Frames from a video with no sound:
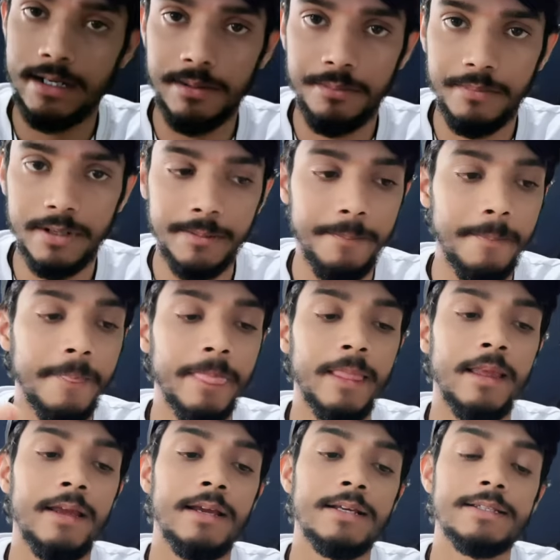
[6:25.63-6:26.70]
नंबर
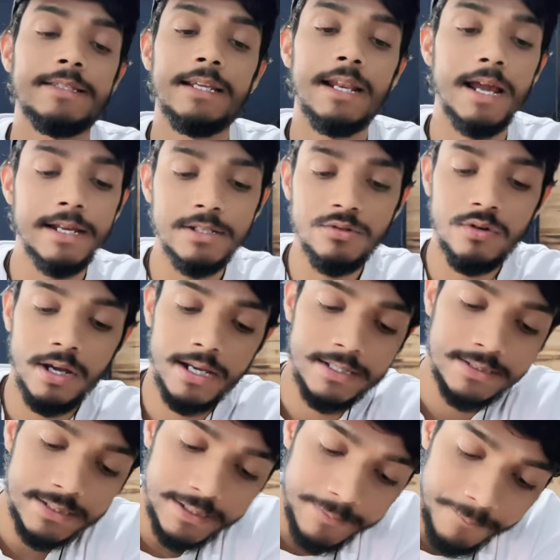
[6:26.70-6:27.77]
सिलाई जो है
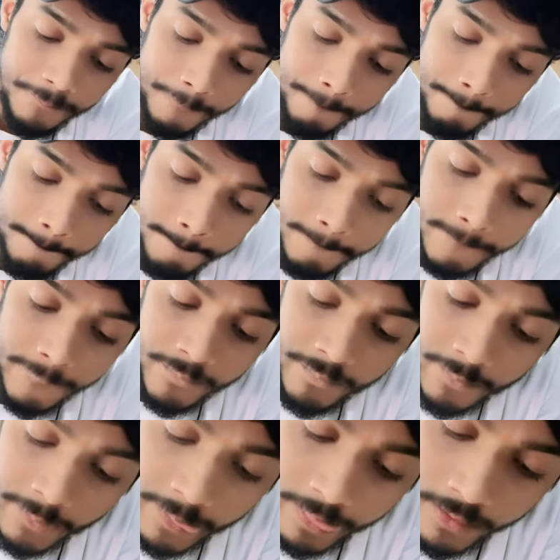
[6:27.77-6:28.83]
इसकी
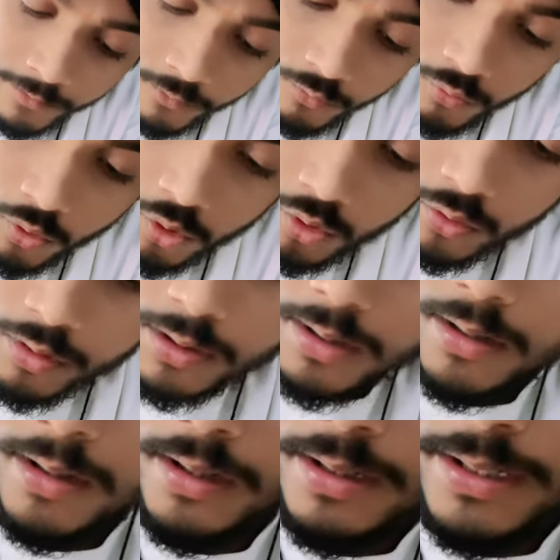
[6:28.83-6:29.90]

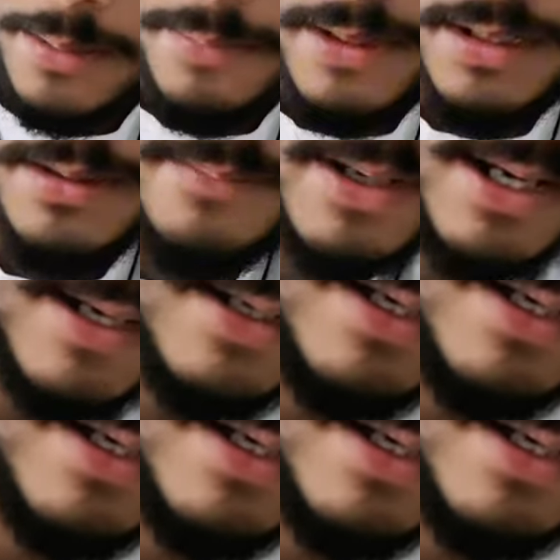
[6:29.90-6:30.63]
वो डबल में है